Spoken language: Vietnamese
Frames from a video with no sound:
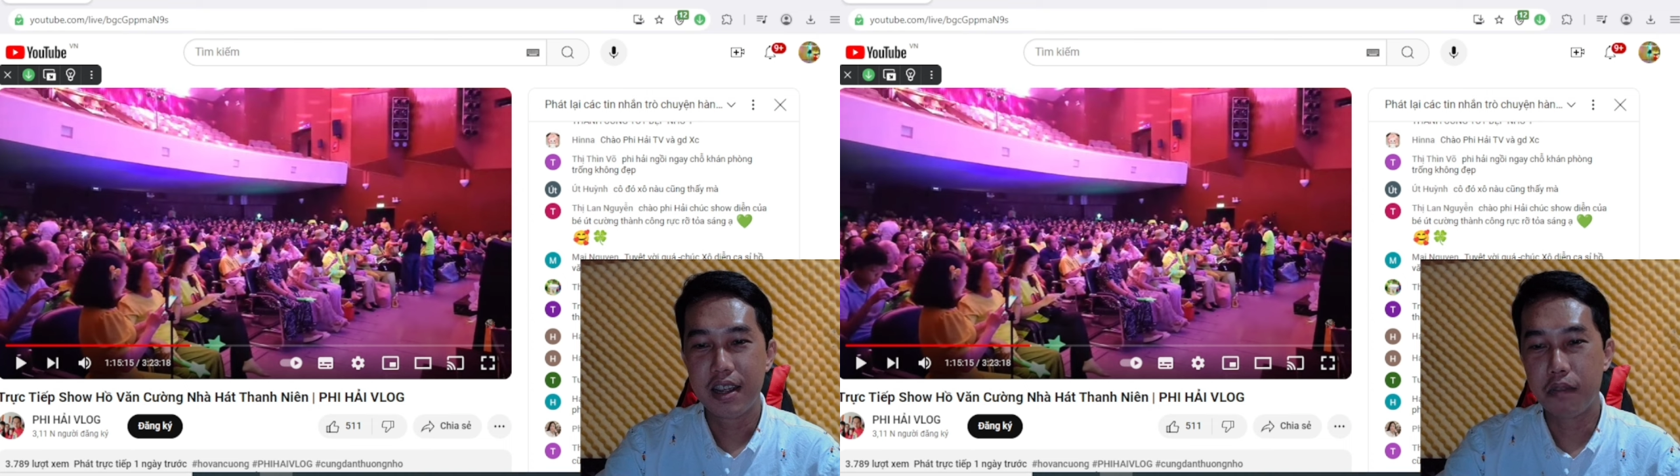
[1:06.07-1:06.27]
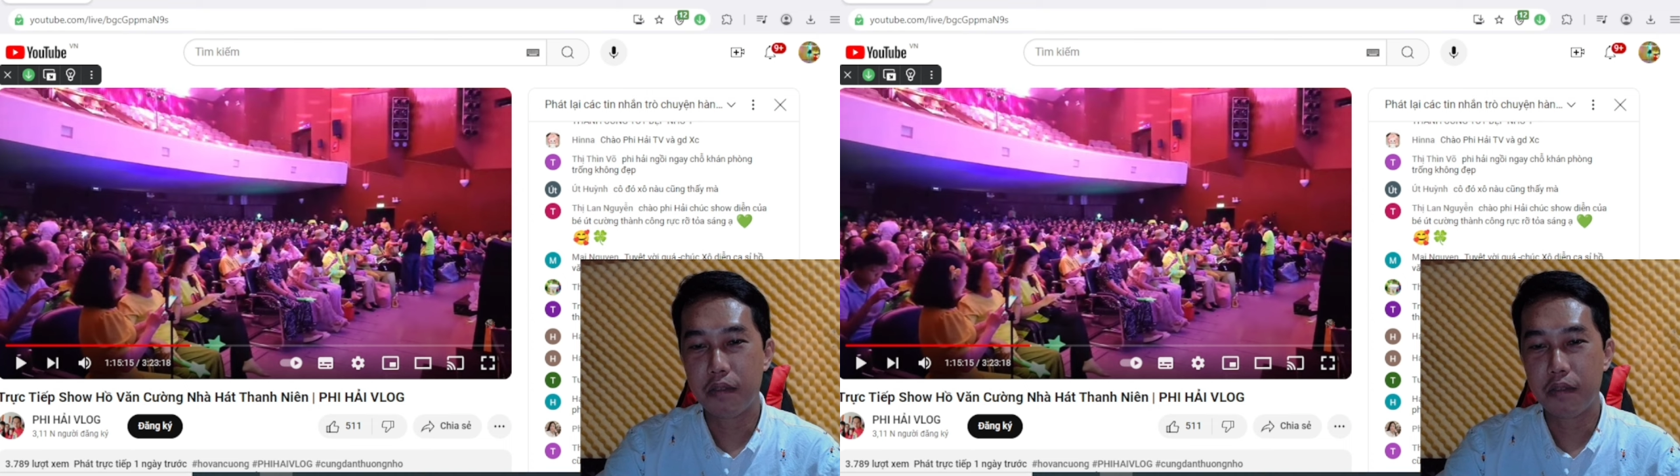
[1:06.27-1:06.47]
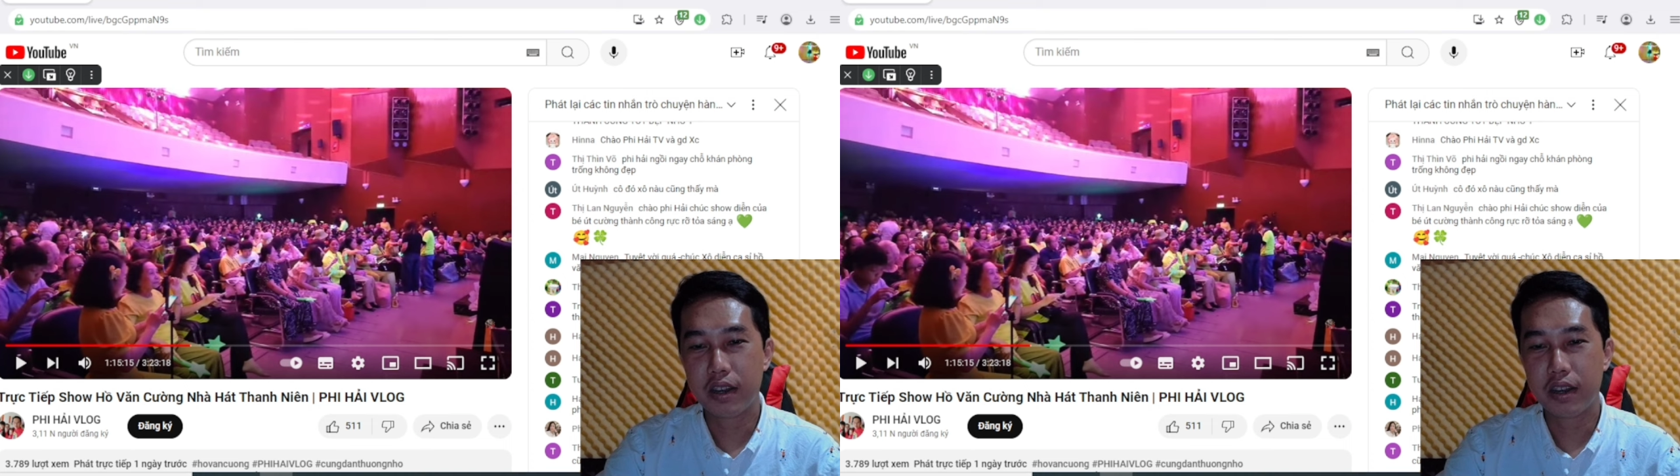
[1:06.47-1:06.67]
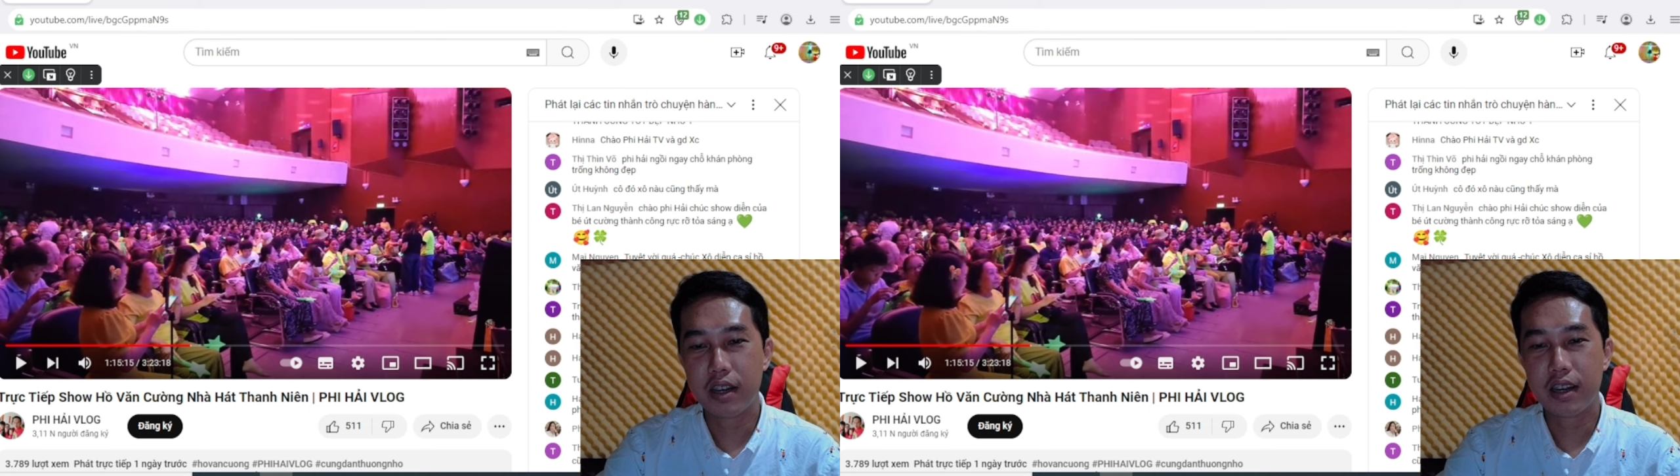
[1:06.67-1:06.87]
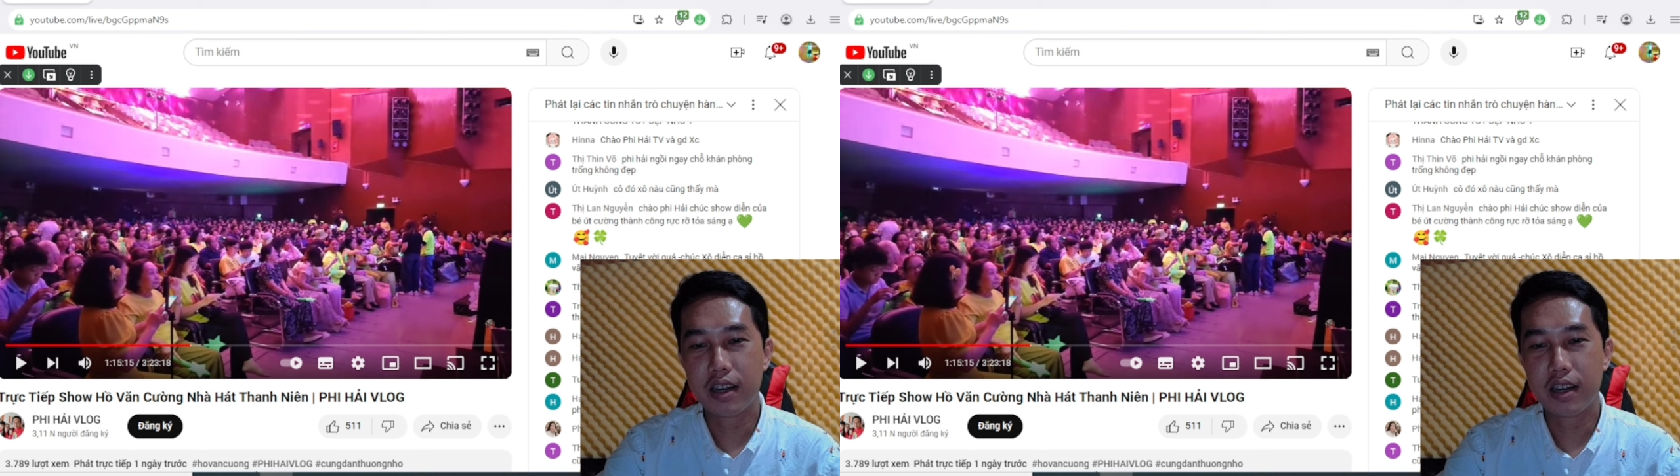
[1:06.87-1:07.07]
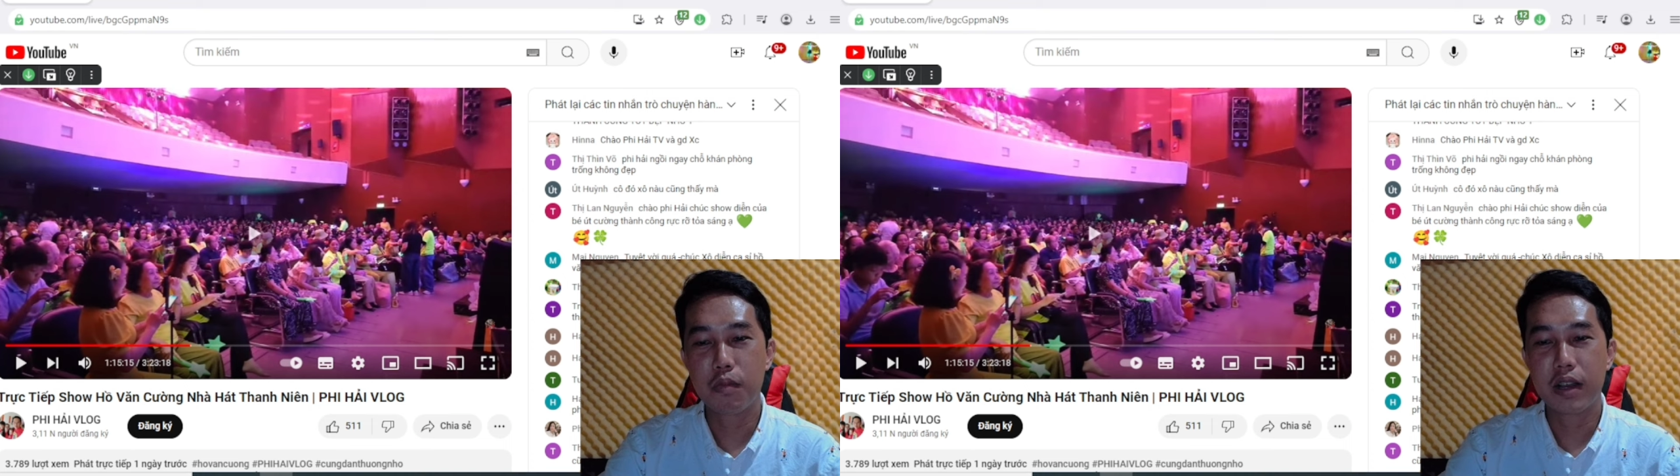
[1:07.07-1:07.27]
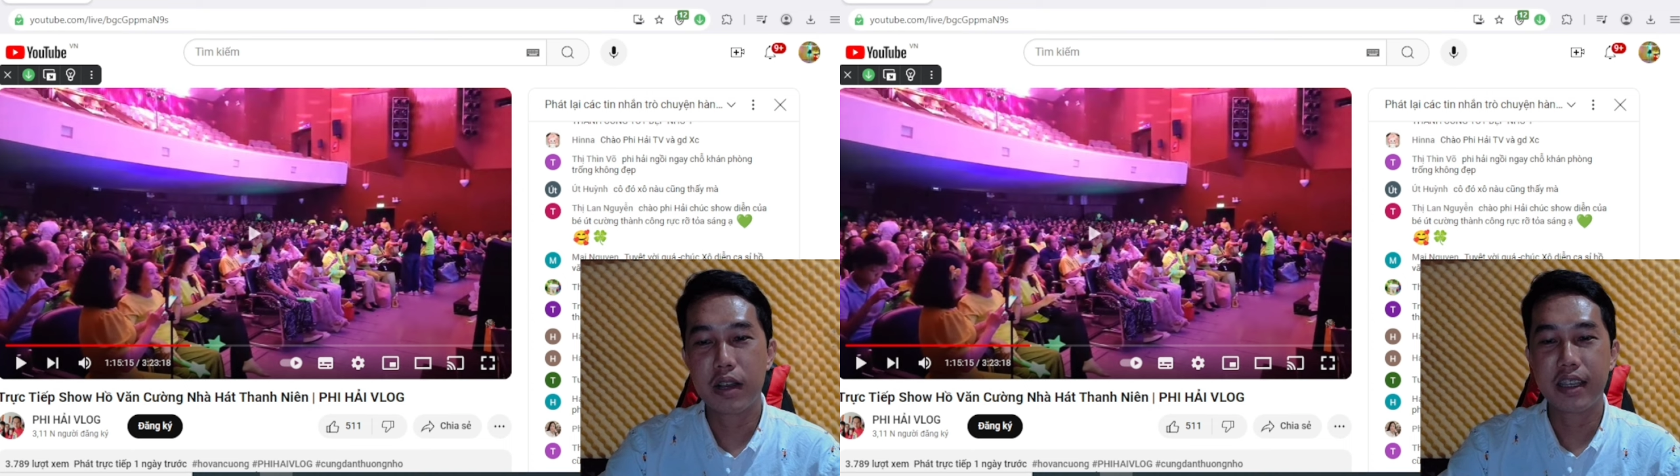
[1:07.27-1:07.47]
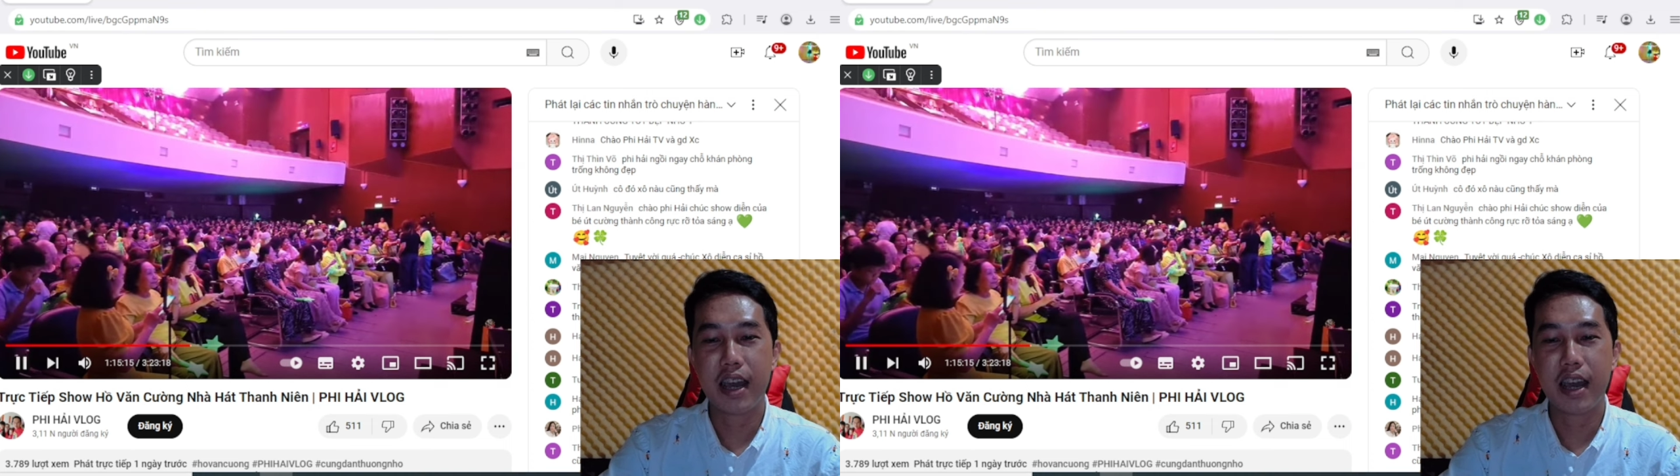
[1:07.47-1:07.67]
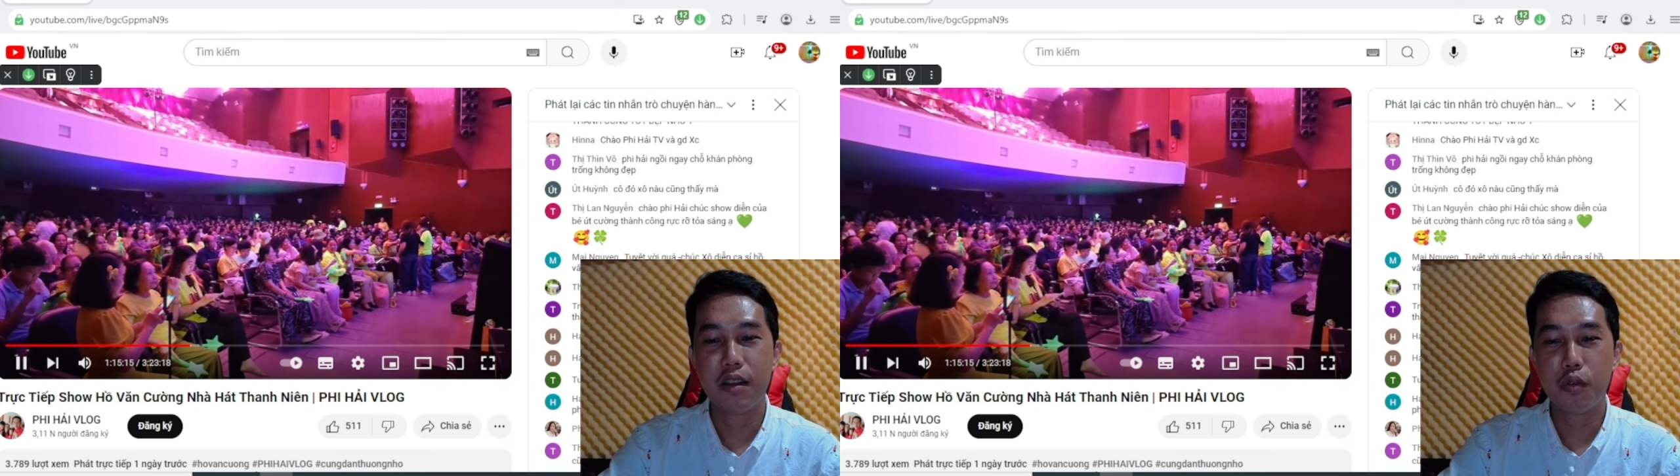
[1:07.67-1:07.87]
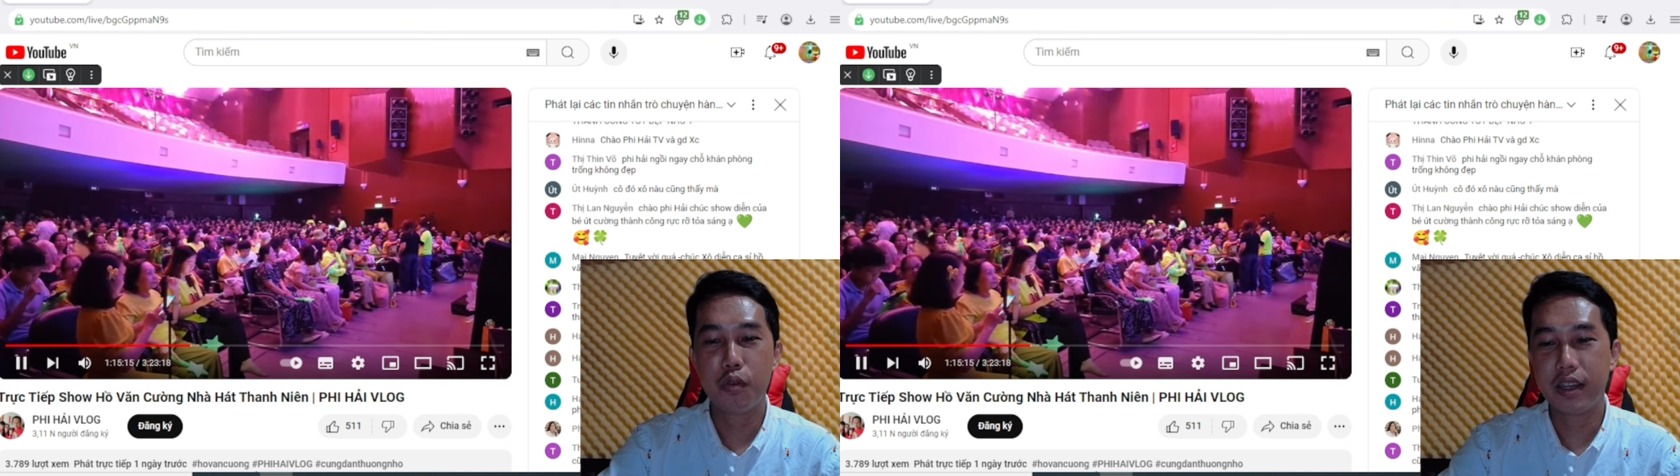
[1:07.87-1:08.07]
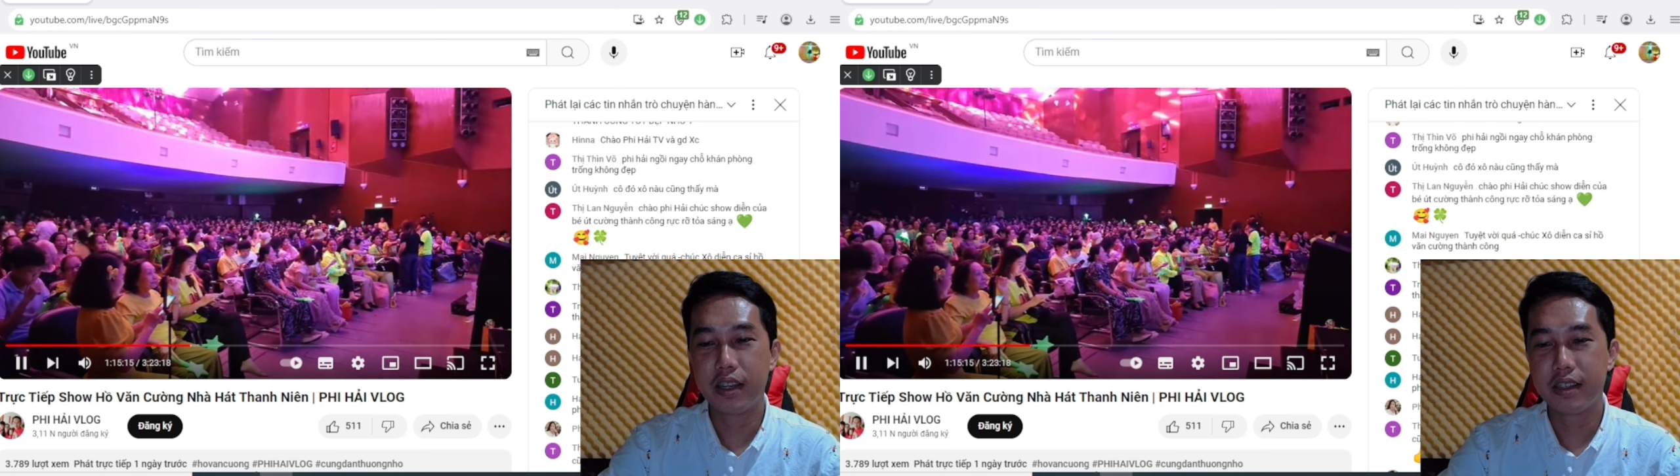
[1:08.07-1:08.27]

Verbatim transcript: mà phải nói là rất là đông khán giả quý vị